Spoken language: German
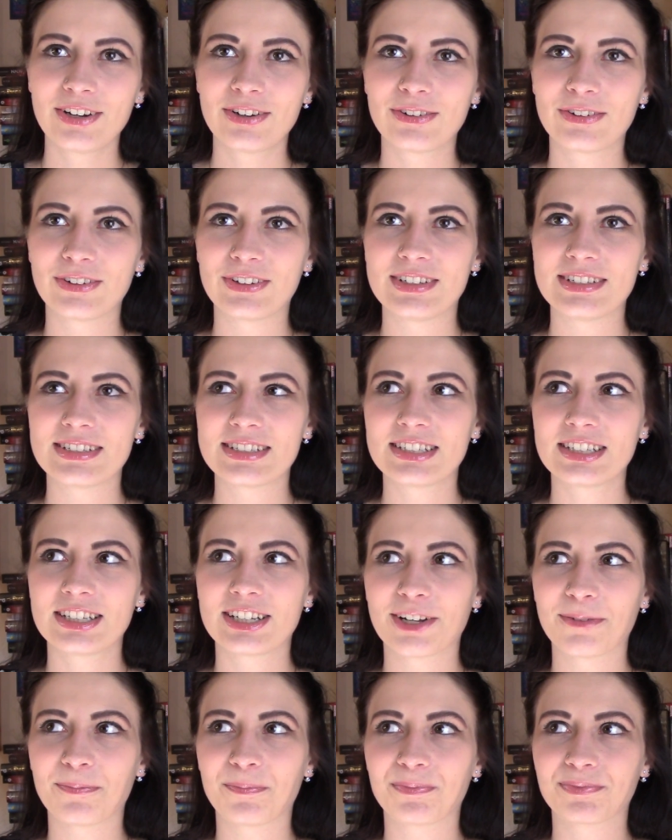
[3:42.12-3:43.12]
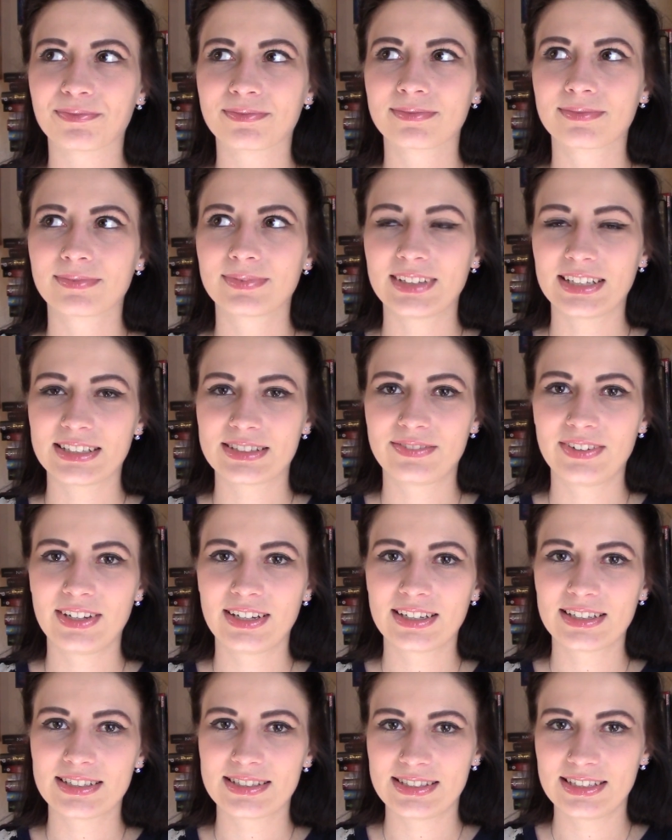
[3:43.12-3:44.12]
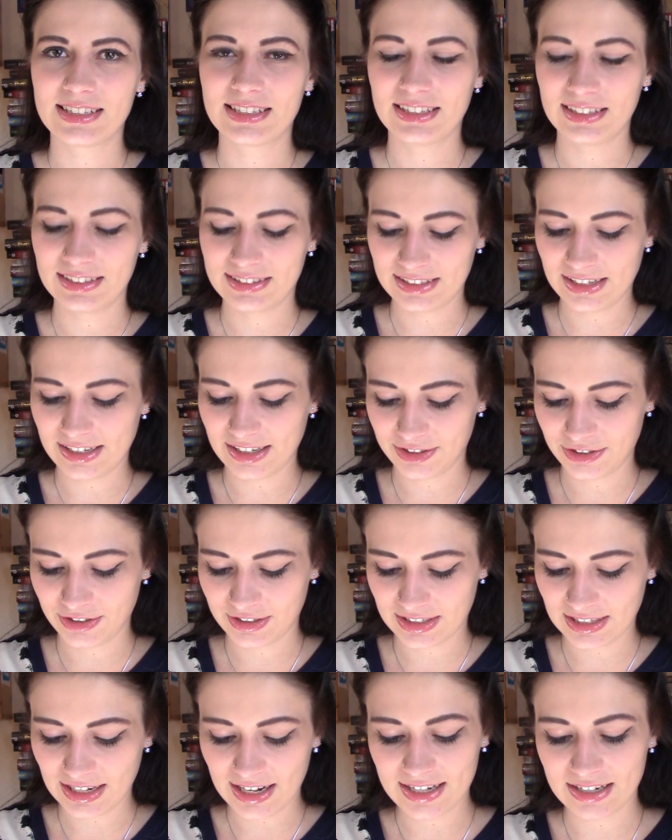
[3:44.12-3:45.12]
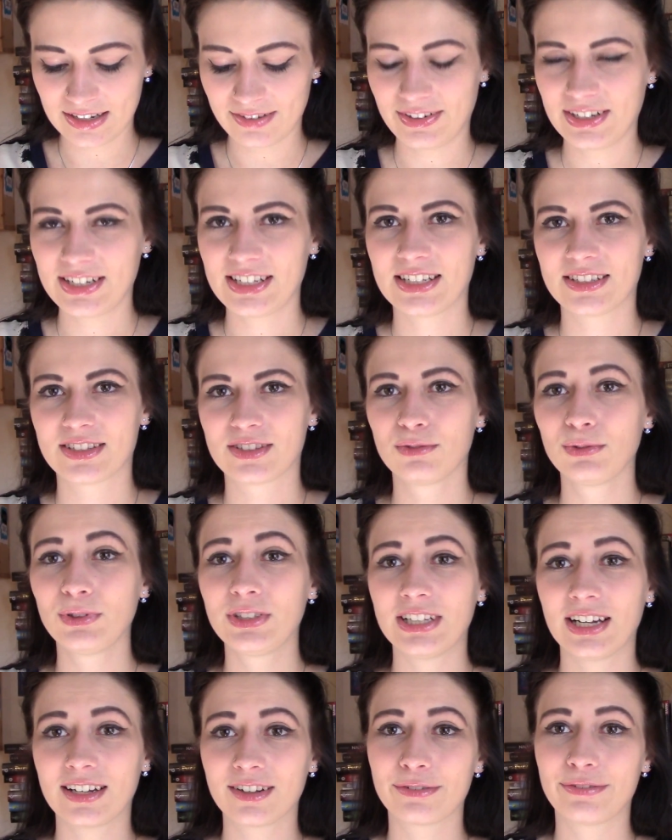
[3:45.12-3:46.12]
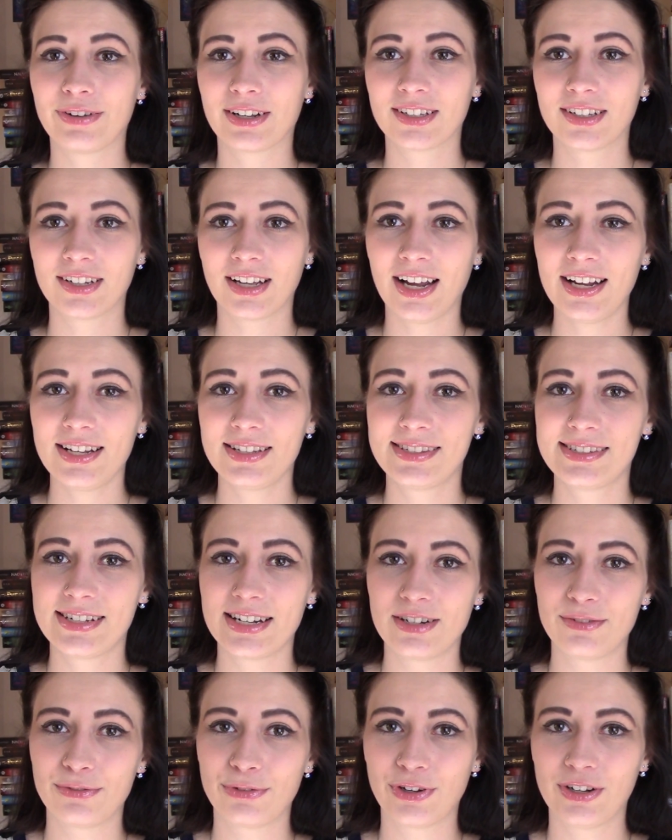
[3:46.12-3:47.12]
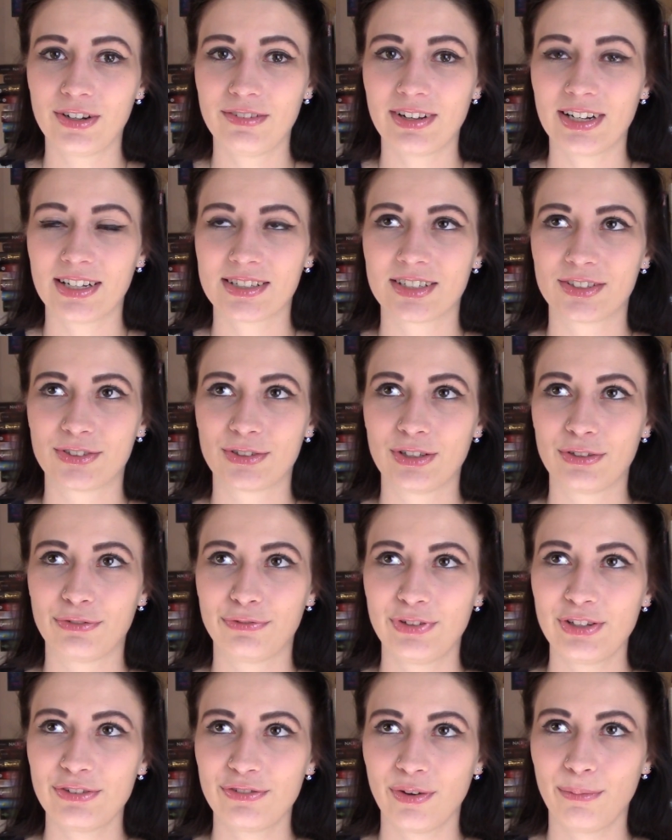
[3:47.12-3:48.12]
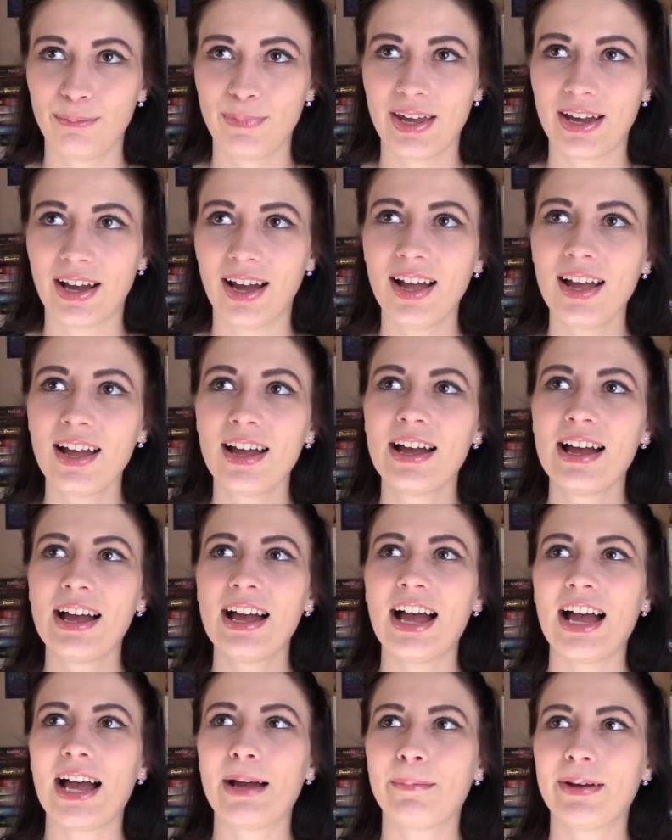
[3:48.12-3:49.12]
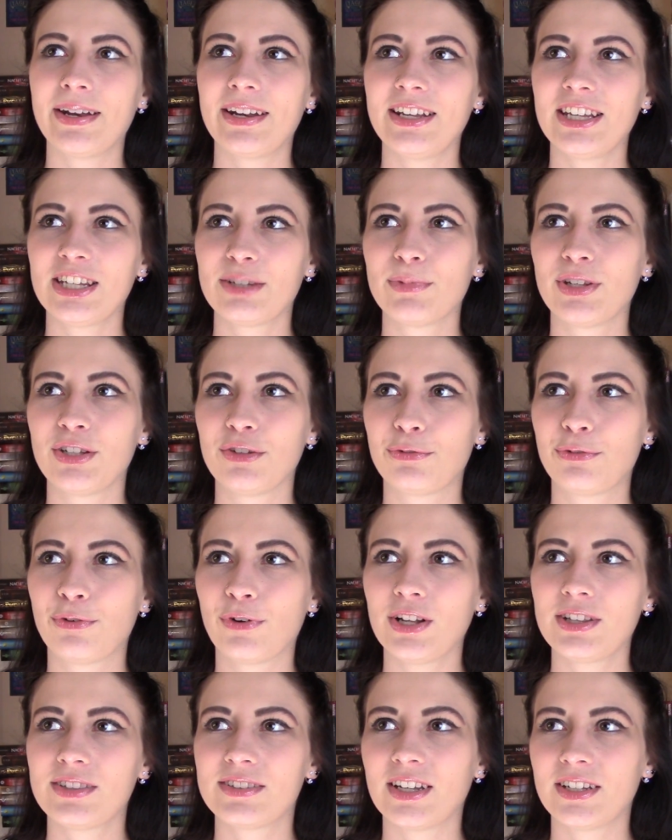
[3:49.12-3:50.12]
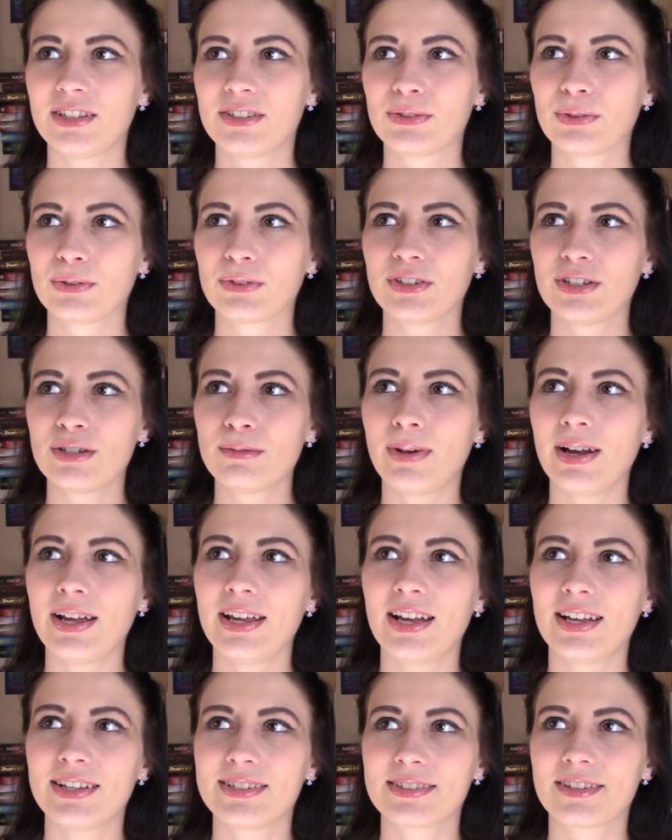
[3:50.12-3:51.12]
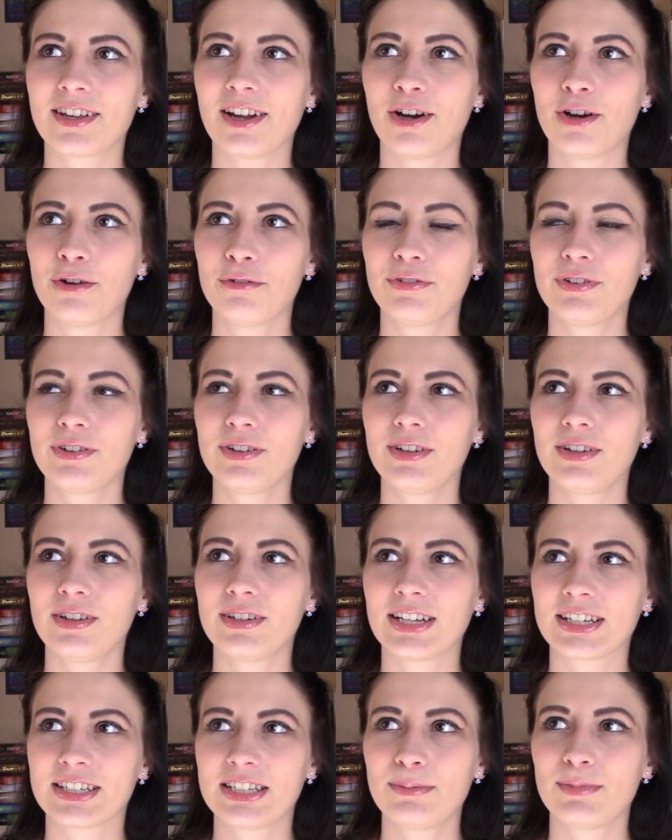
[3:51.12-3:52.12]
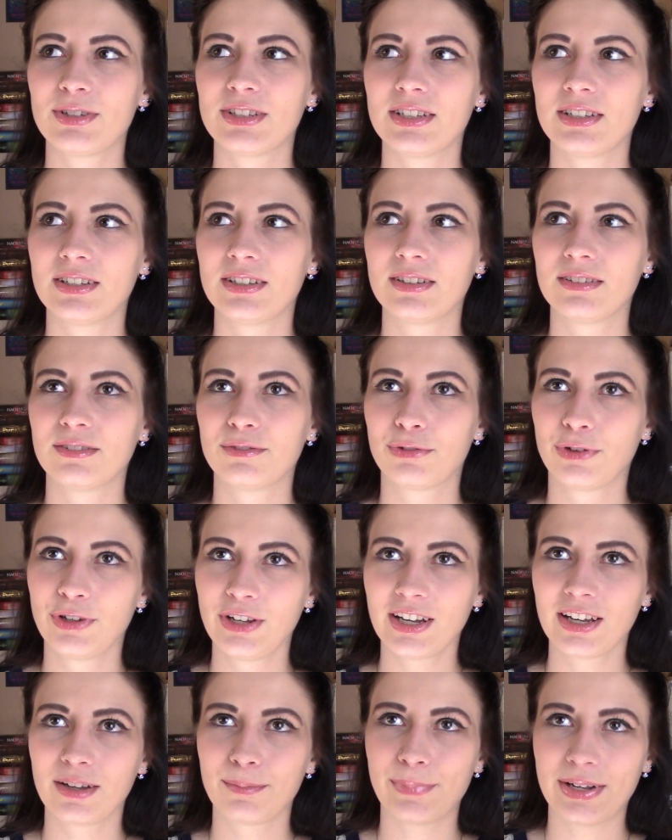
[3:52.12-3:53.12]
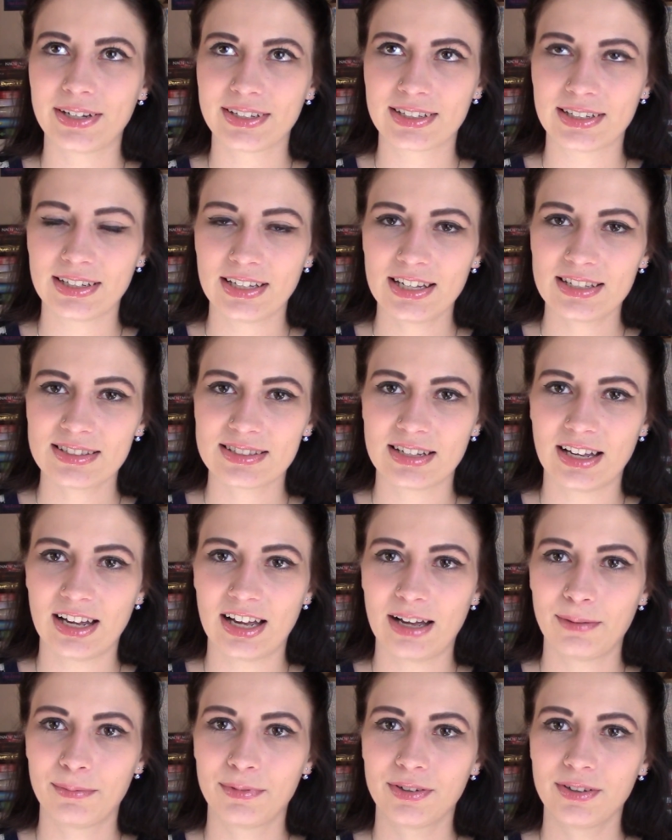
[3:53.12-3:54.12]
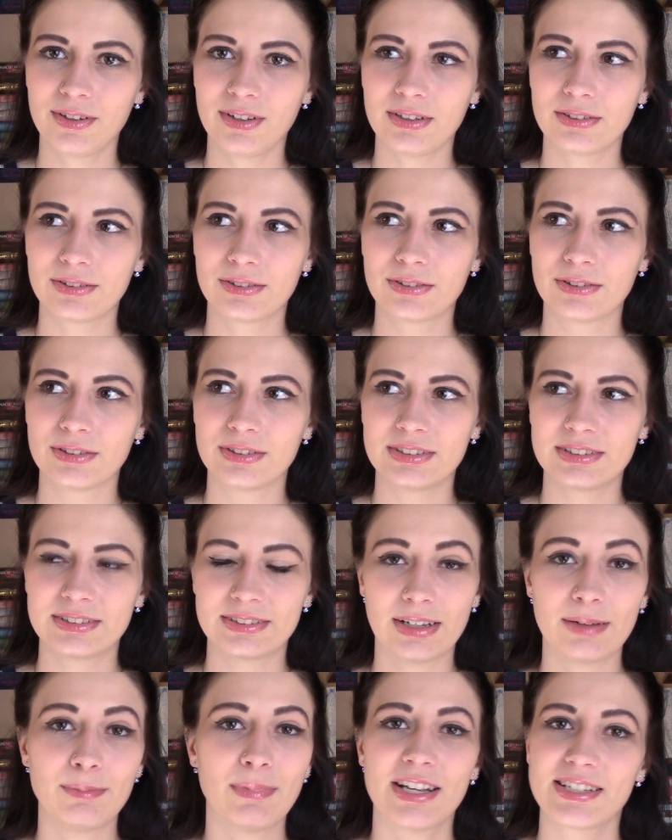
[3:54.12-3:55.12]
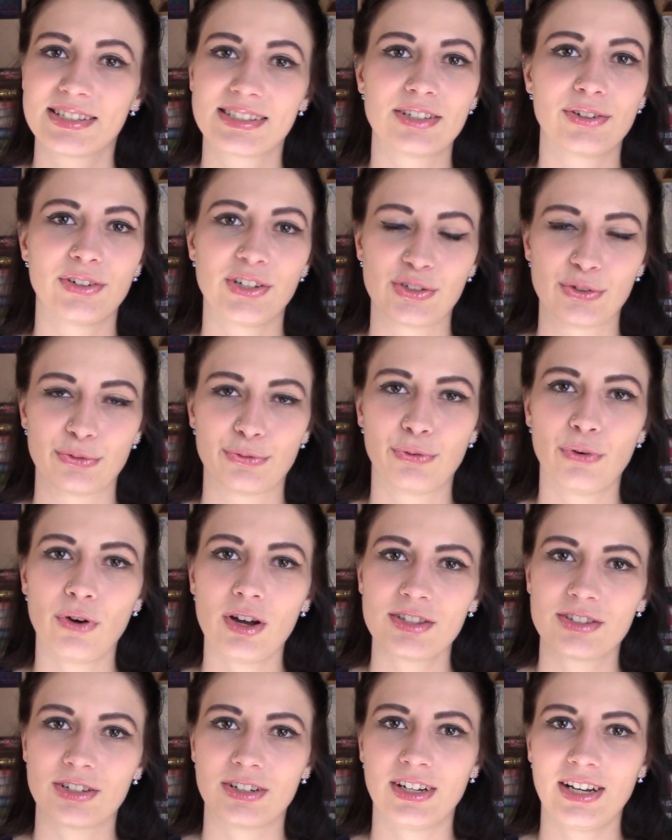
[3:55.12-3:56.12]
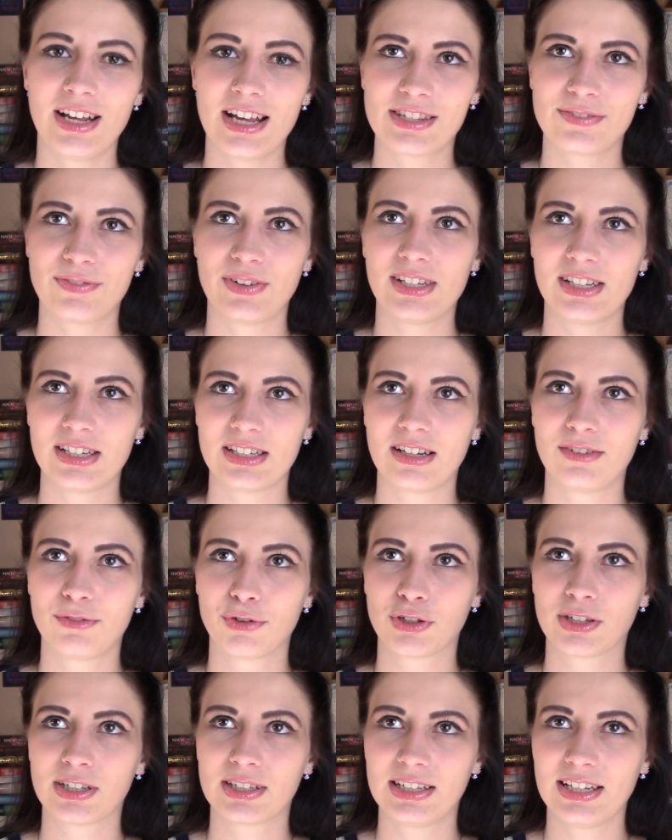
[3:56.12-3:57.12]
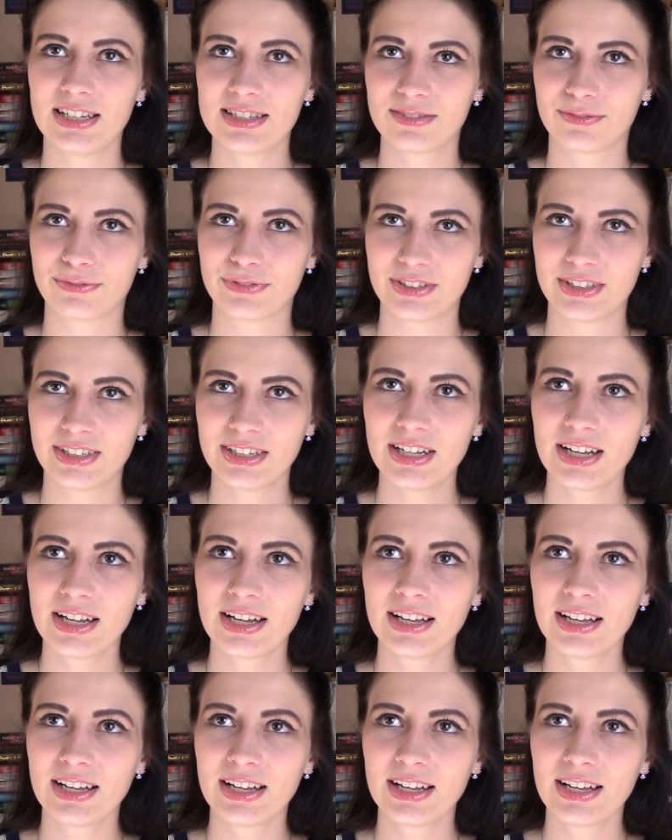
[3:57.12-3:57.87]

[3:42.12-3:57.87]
Und ähm, deswegen ist die Zahl natürlich kleiner. Wenn ich jetzt nur die angefangenen Reihen zählen würde, wäre das natürlich viel, viel mehr. Aber da ich mir die Fortsetzungen immer erst kaufe, nachdem ich den vorherigen Band gelesen habe, und dann meistens auch nicht sofort, sondern erst, wenn ich ihn dann wirklich lesen will,